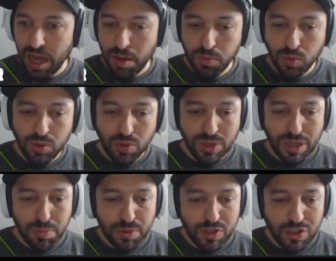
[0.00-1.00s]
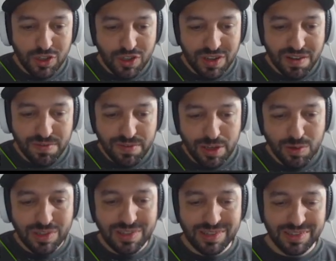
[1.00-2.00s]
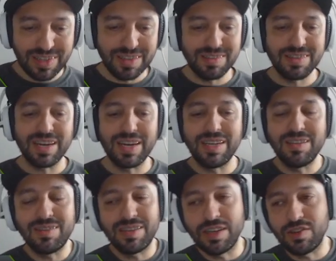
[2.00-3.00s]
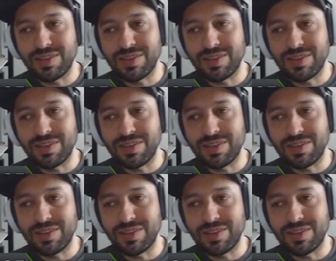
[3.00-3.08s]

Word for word: Há muito tempo a gente já viu esses designs, tá?